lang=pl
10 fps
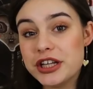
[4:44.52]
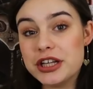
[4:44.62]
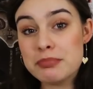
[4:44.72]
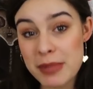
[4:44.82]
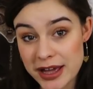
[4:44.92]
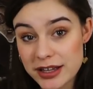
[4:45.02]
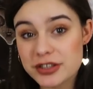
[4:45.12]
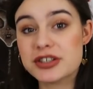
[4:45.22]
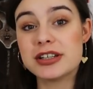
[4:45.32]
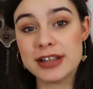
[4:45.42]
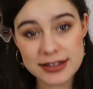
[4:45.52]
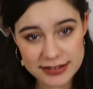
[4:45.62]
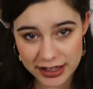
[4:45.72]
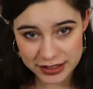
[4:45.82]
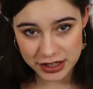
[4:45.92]
I Meg, czyli
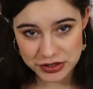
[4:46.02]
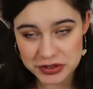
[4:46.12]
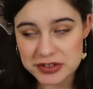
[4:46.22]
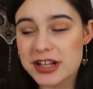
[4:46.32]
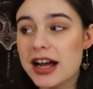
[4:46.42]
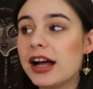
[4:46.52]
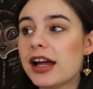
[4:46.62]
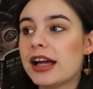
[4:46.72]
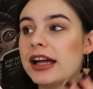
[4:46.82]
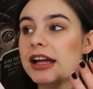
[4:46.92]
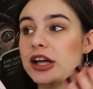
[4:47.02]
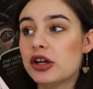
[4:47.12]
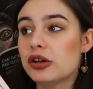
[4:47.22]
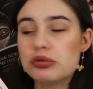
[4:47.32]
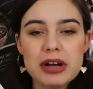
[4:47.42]
najstarsza siostra,
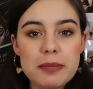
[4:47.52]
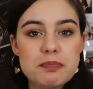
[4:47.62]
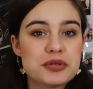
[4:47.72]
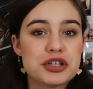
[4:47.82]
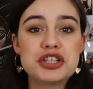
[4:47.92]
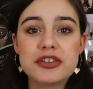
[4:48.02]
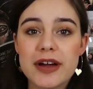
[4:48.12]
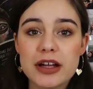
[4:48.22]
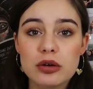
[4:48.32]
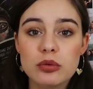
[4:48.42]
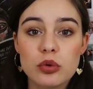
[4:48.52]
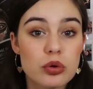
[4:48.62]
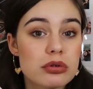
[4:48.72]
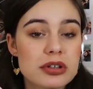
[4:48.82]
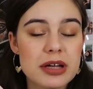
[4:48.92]
które przeżywają
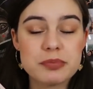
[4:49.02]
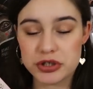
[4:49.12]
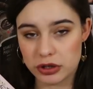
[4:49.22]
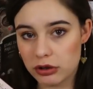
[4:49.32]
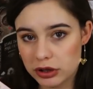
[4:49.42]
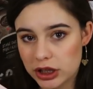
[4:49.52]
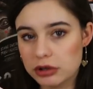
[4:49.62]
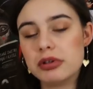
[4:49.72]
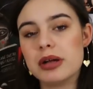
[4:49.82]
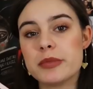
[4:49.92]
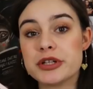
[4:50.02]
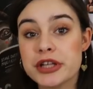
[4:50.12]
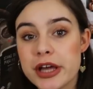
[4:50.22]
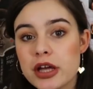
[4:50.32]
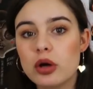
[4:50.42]
różne przygody, które
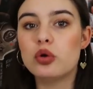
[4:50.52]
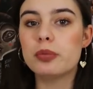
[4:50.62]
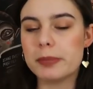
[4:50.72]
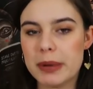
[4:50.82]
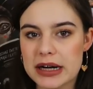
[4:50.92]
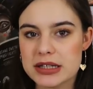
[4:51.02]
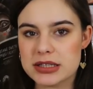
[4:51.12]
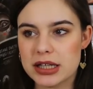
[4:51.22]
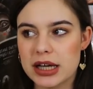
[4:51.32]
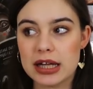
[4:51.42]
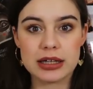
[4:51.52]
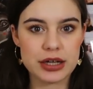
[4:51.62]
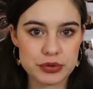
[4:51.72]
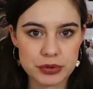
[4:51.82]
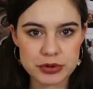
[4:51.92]
mniej lub bardziej
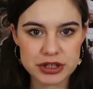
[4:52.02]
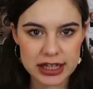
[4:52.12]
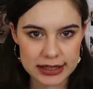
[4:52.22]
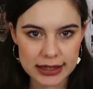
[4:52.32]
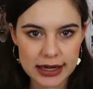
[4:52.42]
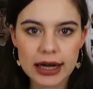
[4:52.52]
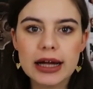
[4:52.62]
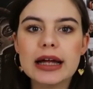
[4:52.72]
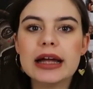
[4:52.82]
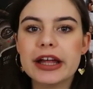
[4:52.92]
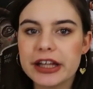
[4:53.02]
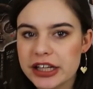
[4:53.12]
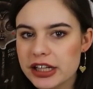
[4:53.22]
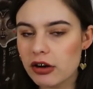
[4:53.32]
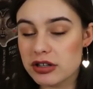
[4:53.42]
angażują czytelnika.
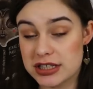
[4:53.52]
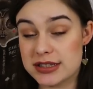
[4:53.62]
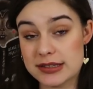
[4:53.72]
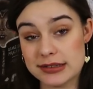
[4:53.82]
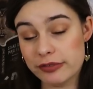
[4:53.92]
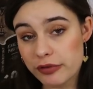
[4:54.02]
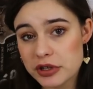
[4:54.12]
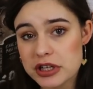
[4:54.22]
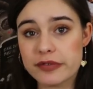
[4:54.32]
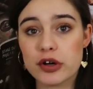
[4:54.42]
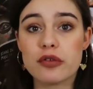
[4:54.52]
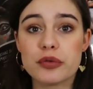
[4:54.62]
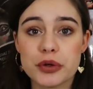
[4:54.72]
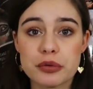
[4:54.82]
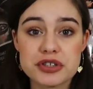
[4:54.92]
Ich ojciec jest na wojnie,
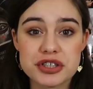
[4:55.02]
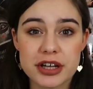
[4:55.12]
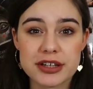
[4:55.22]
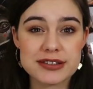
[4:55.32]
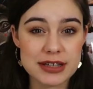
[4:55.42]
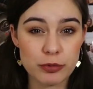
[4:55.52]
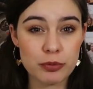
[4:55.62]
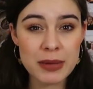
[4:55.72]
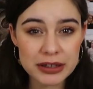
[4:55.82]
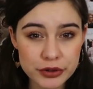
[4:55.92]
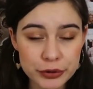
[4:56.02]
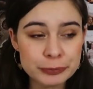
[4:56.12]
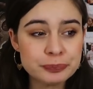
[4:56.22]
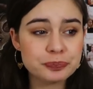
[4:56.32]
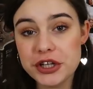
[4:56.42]
wychowują się z samą matką
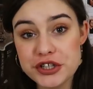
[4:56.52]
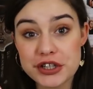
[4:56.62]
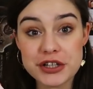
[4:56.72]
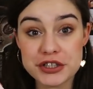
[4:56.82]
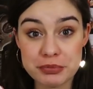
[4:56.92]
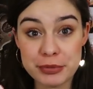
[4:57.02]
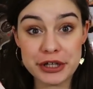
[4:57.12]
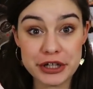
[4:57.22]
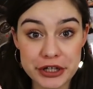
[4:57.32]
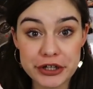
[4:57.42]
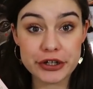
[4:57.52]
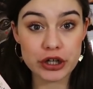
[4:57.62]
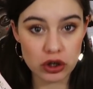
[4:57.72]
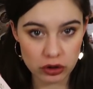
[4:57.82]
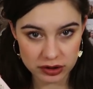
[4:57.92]
i śledzimy ich
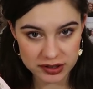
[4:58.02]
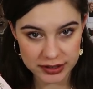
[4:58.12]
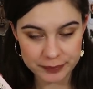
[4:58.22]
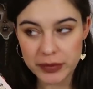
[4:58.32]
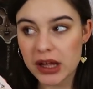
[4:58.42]
losy.